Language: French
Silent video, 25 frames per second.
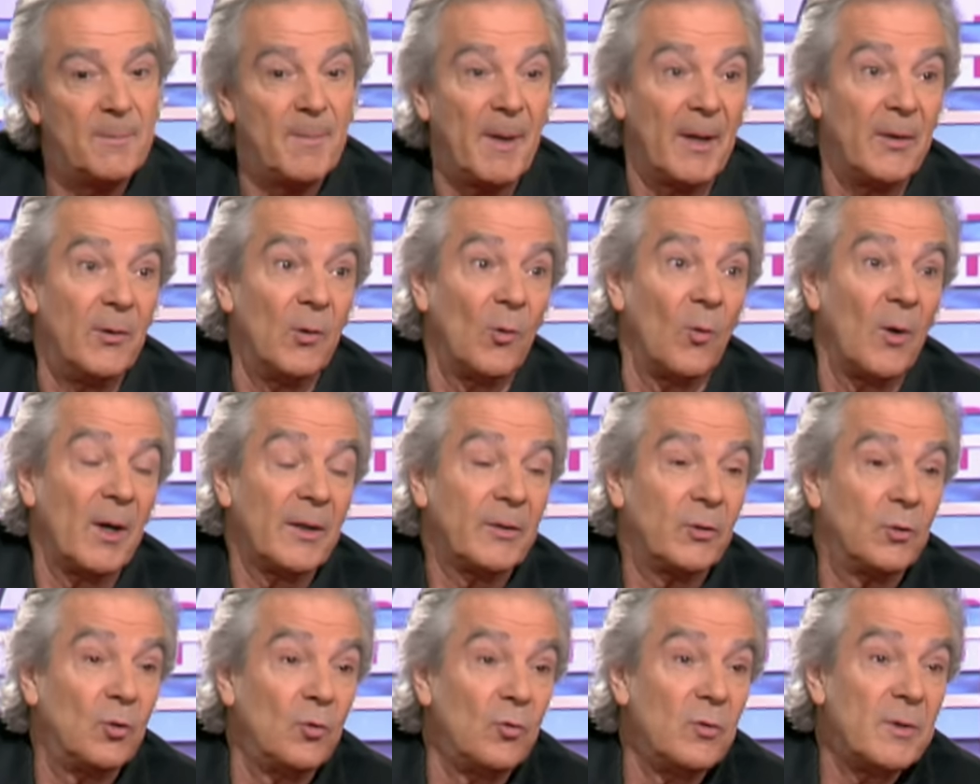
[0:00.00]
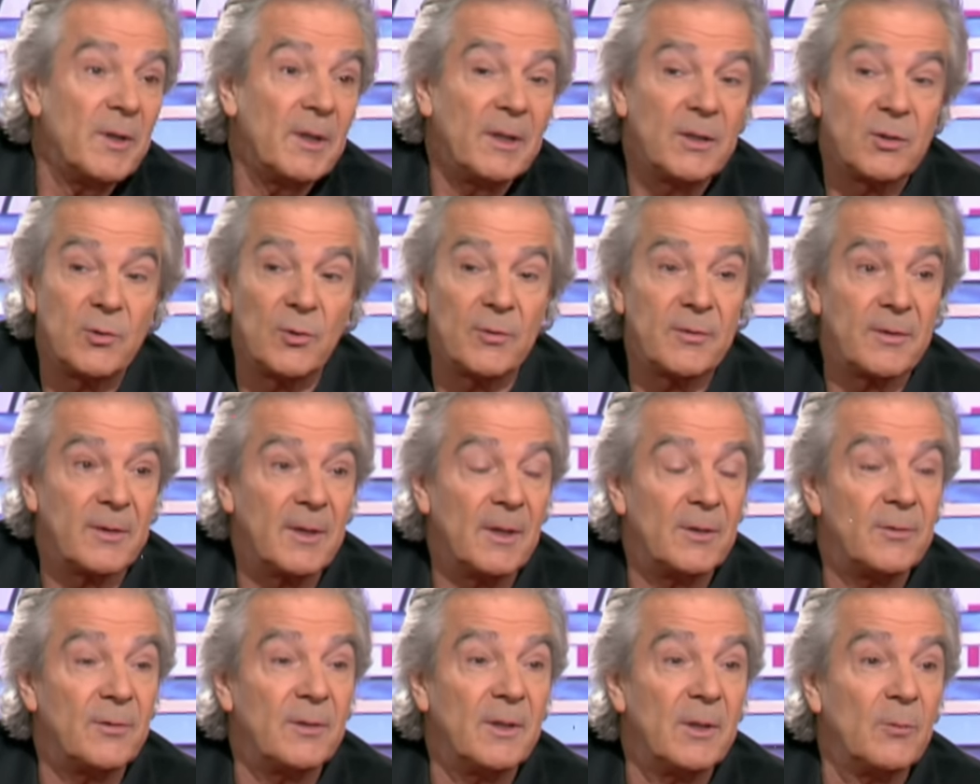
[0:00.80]
pas non à tout. Il y a des choses
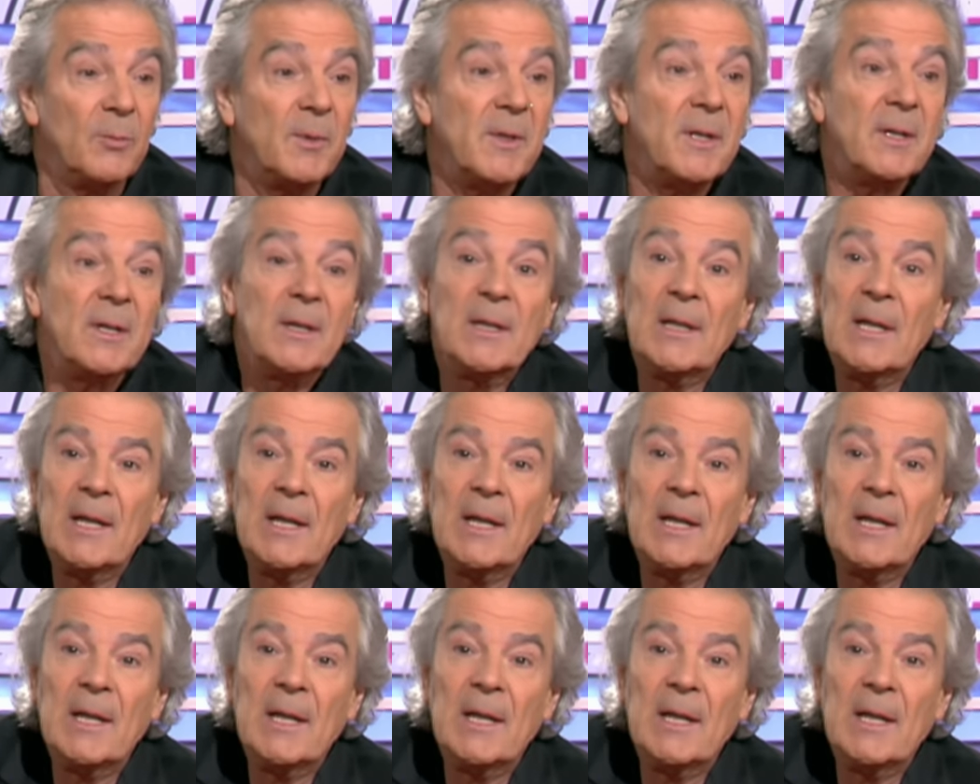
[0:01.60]
auxquelles je dis oui.